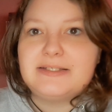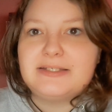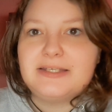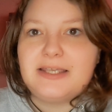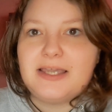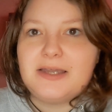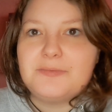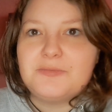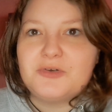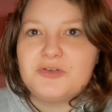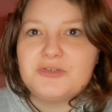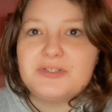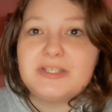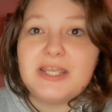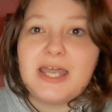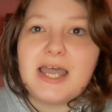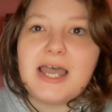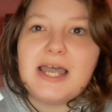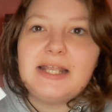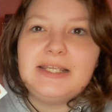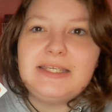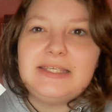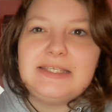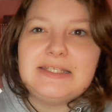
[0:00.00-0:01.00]

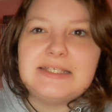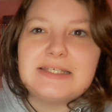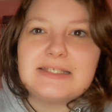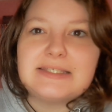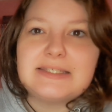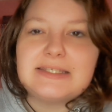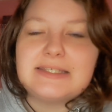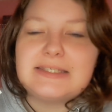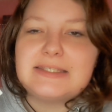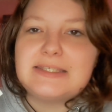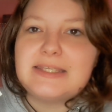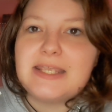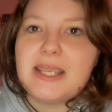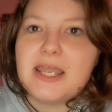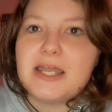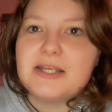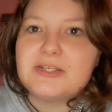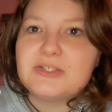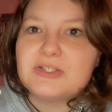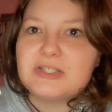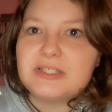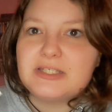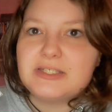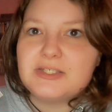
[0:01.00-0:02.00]
Tramontani. Das ist der
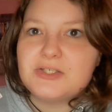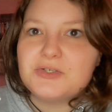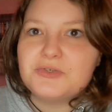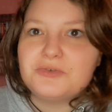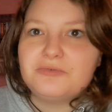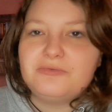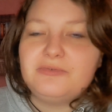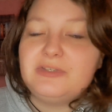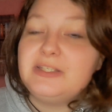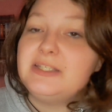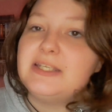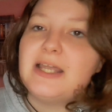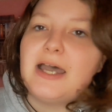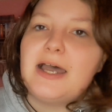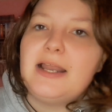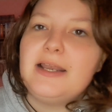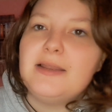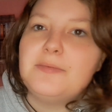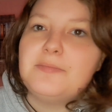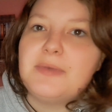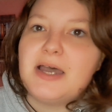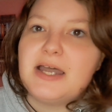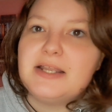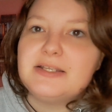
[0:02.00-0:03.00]
dritte und
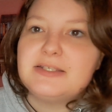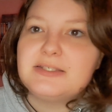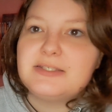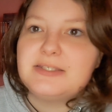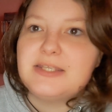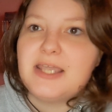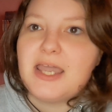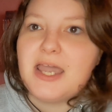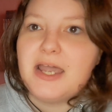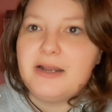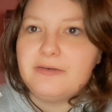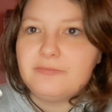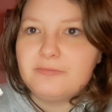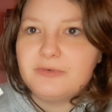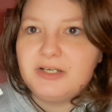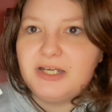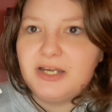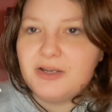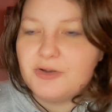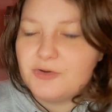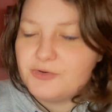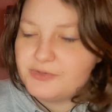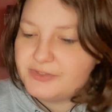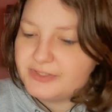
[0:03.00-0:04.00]
finale Band der
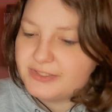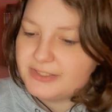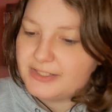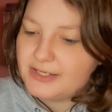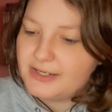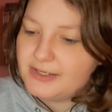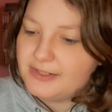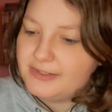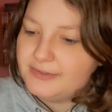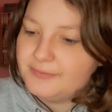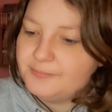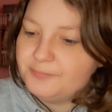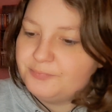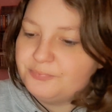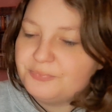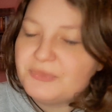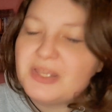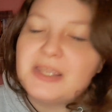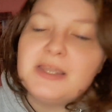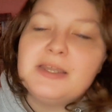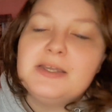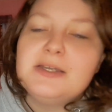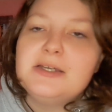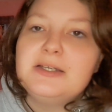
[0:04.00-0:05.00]
Hungry Hurts Reihe.
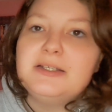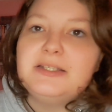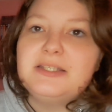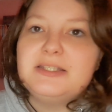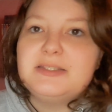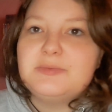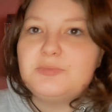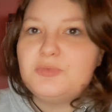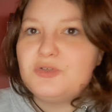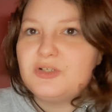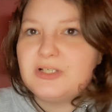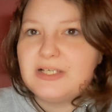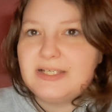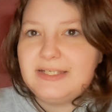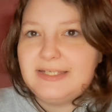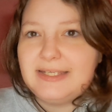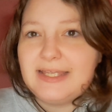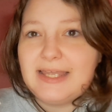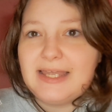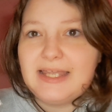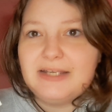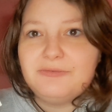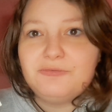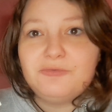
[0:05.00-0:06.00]
Dieses
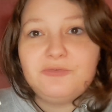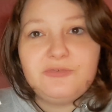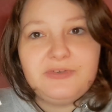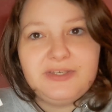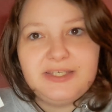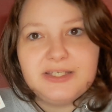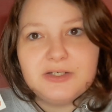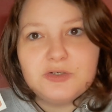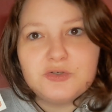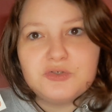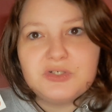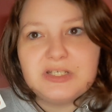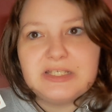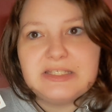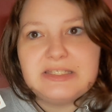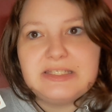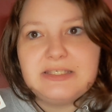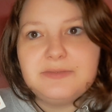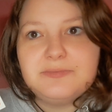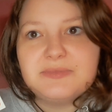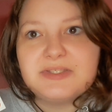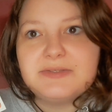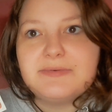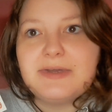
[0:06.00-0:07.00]
Büchlein hat
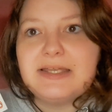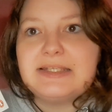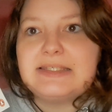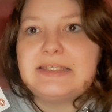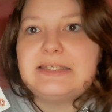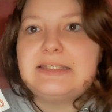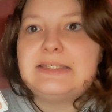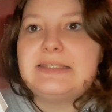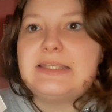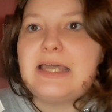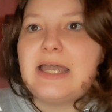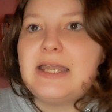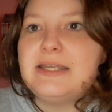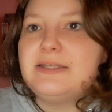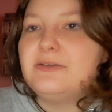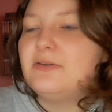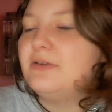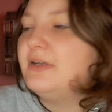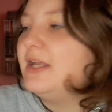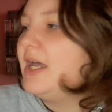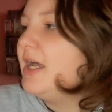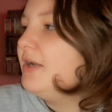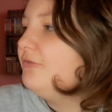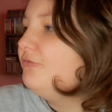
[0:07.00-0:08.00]
427 Seiten
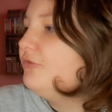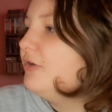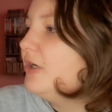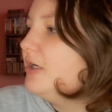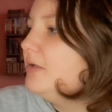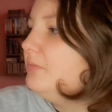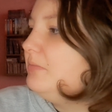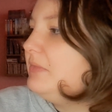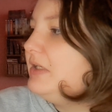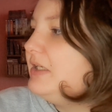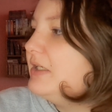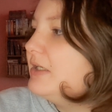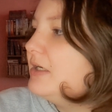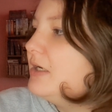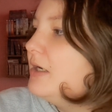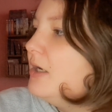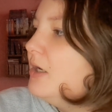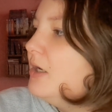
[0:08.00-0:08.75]
und hat von mir,